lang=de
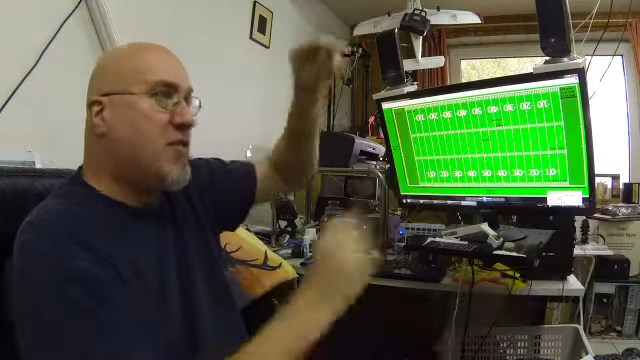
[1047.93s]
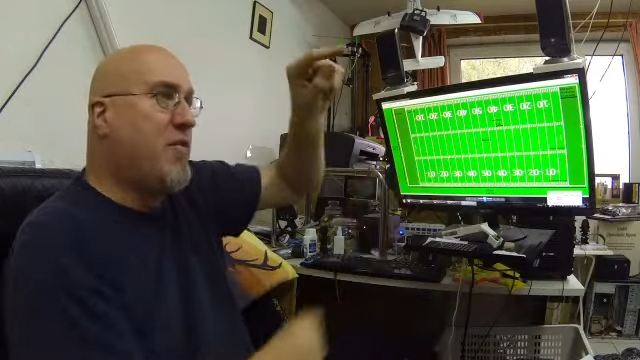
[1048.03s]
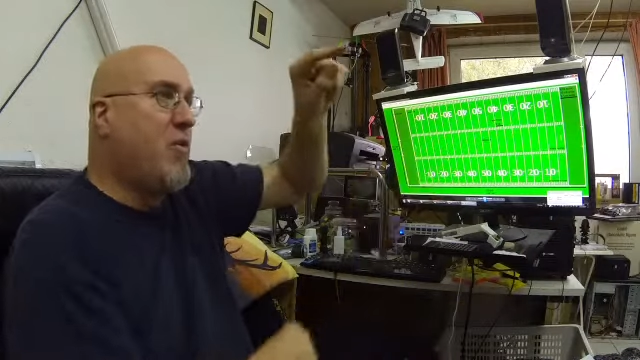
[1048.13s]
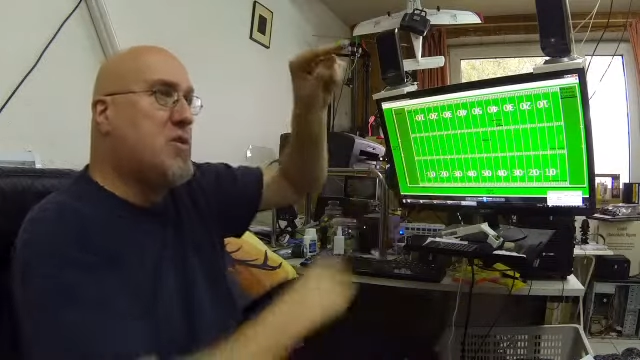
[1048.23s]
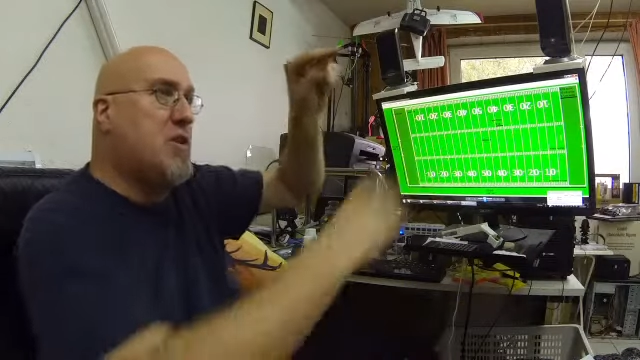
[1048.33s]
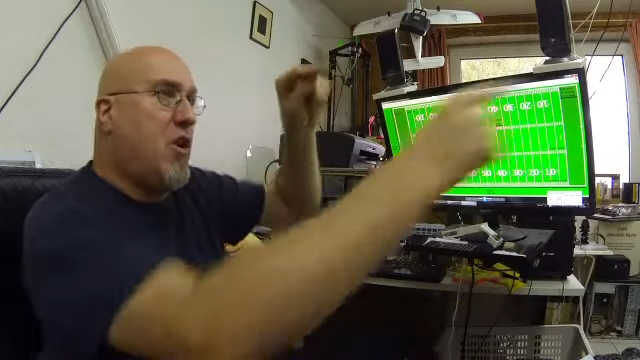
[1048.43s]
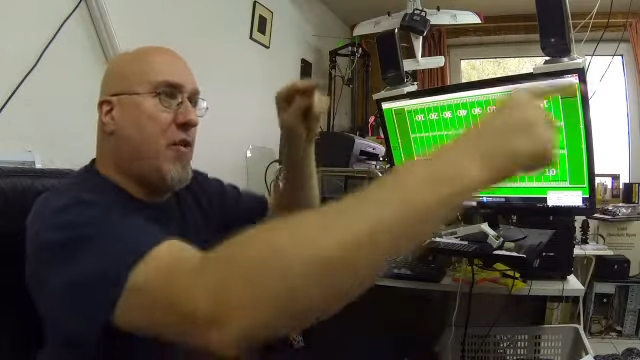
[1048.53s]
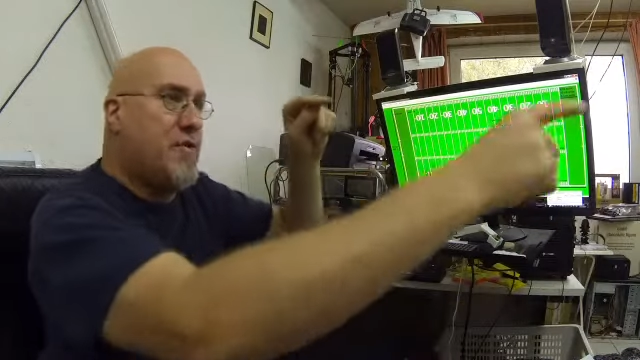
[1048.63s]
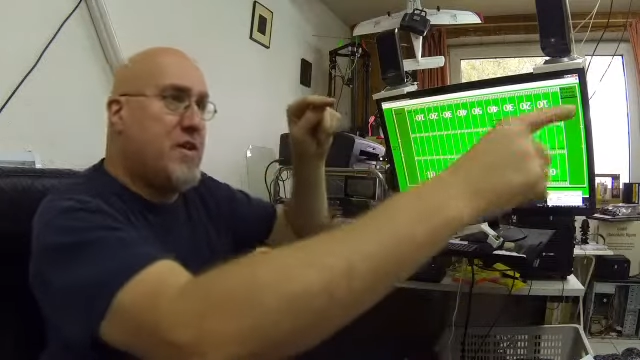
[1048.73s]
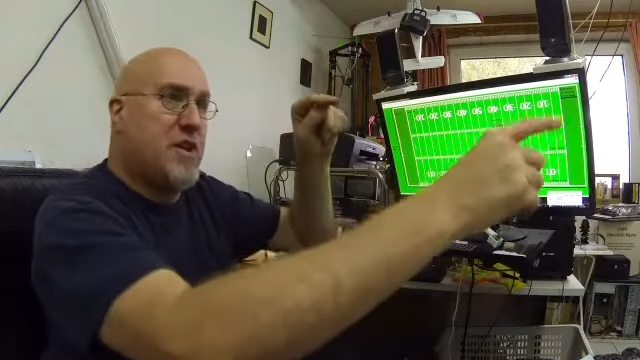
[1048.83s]
Wo
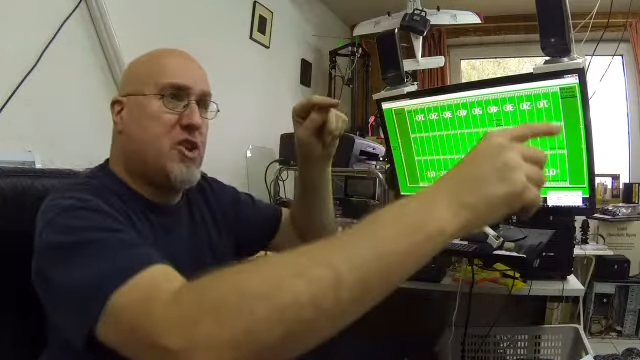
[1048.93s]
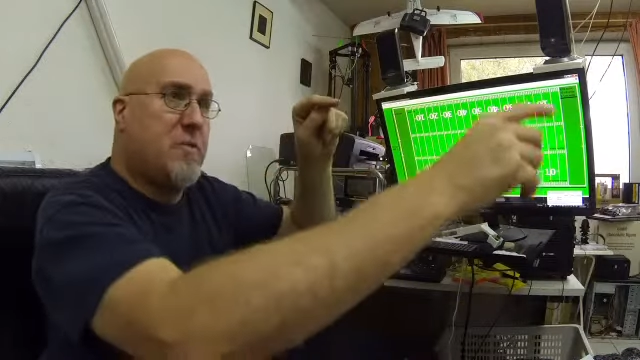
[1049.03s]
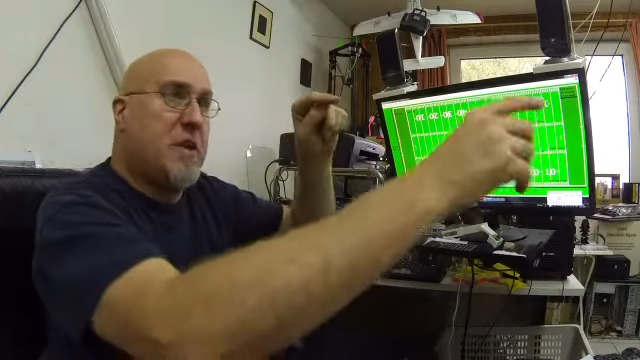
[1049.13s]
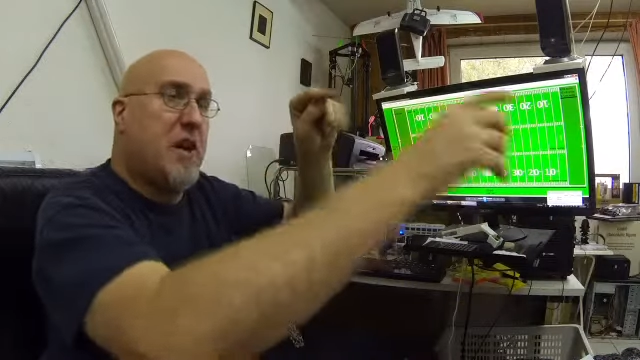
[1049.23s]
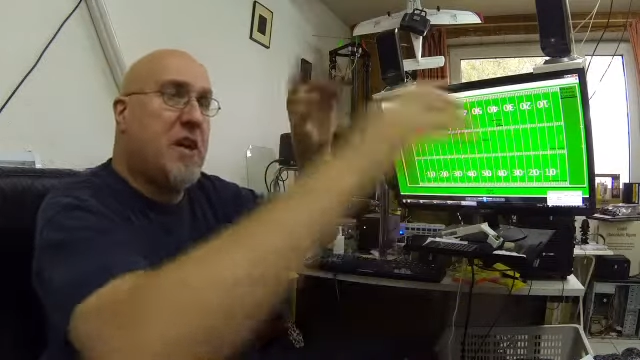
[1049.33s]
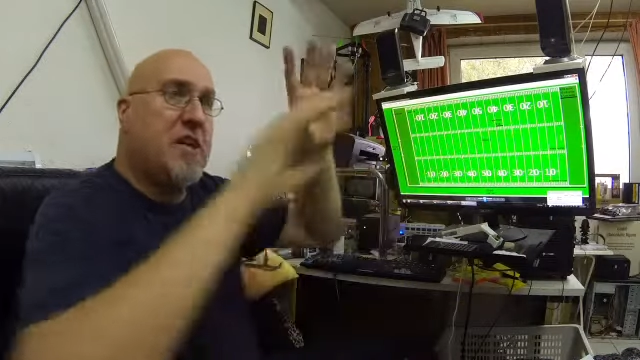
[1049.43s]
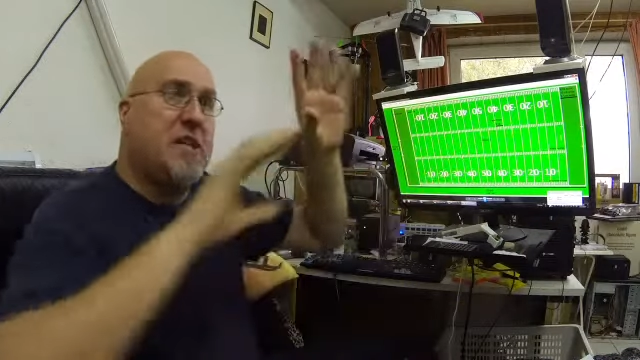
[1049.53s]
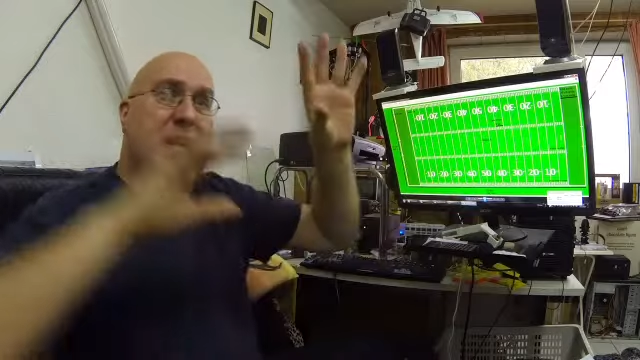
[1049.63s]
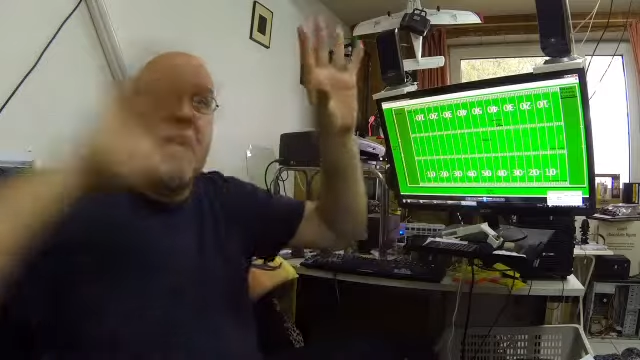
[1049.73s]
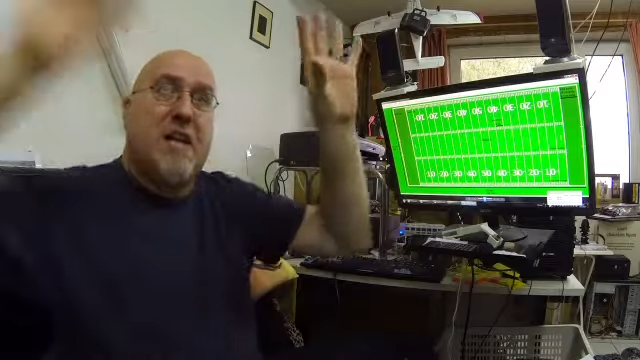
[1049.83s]
laufen seine Spieler hin?